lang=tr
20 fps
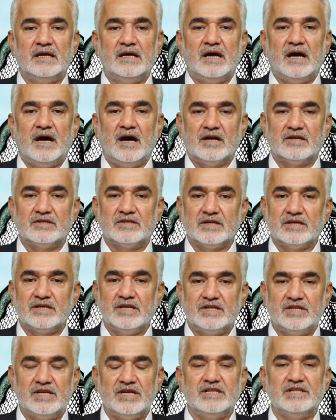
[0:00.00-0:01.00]
artık
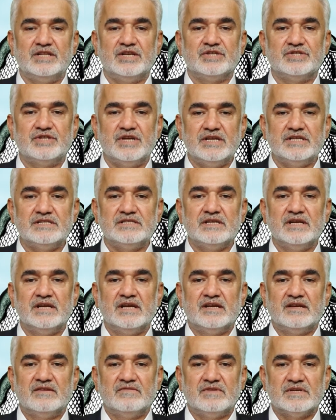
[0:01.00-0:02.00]
yeter diyeceğiz
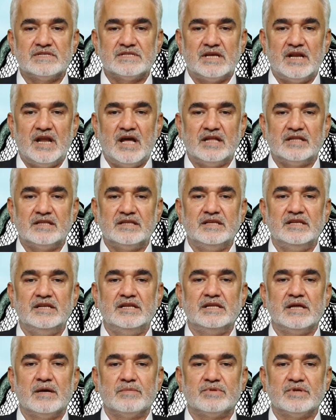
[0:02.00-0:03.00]
ve Selahaddin'in
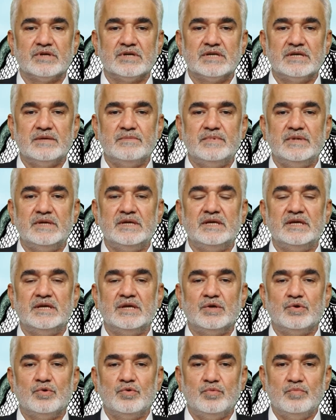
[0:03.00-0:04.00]
yaptığı gibi
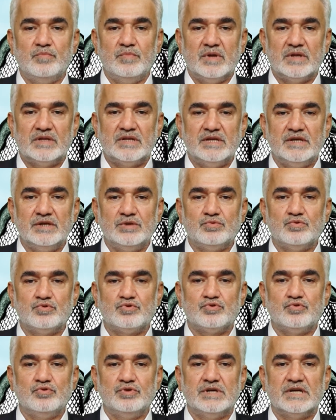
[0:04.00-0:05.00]
ümmeti
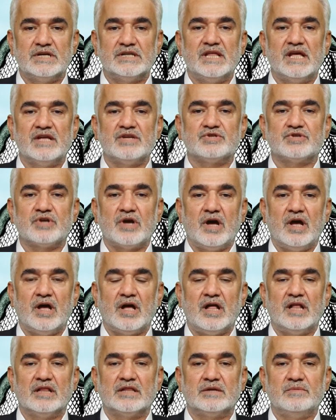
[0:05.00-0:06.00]
düştüğü yerden şaha
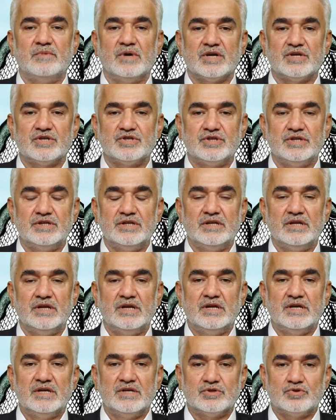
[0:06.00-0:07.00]
kaldırmak için
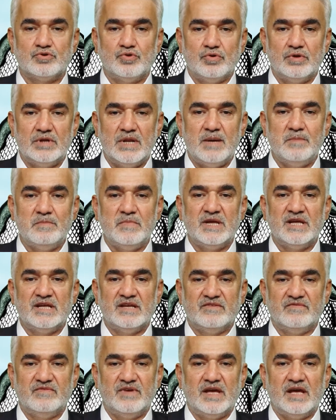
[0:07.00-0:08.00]
söylem
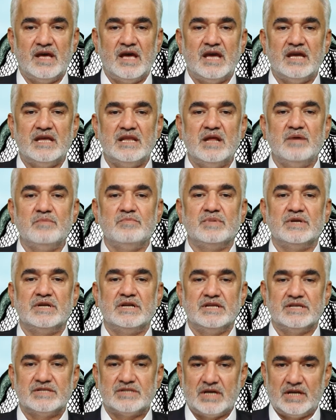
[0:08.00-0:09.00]
ve eylem
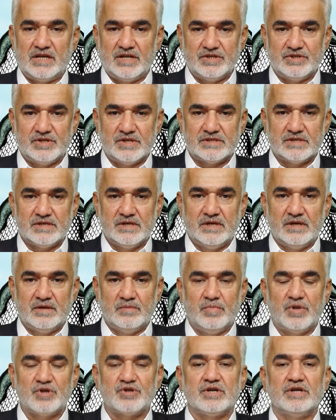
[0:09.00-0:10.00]
birliği sağlayacağız.
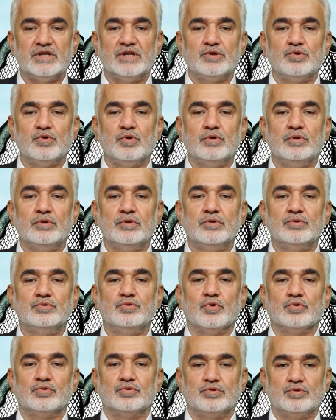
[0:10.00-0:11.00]
Başka da yol
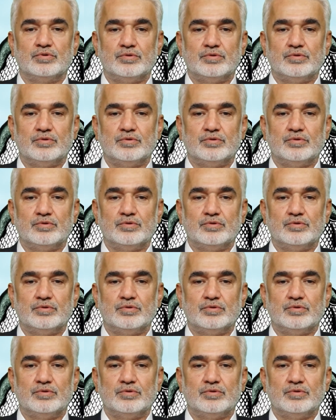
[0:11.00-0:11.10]
yoktur.